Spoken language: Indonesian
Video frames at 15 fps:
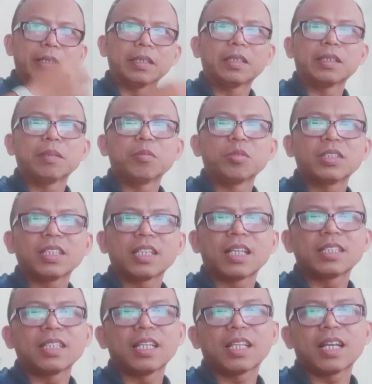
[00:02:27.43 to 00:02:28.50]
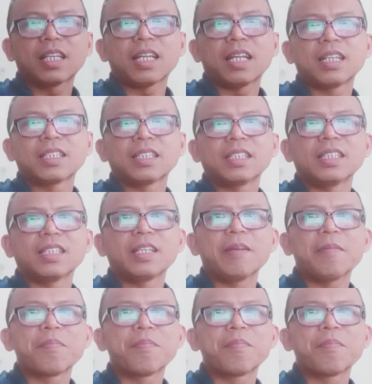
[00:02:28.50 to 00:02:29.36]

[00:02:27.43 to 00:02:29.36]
e, musik hasil karya Anda sendiri.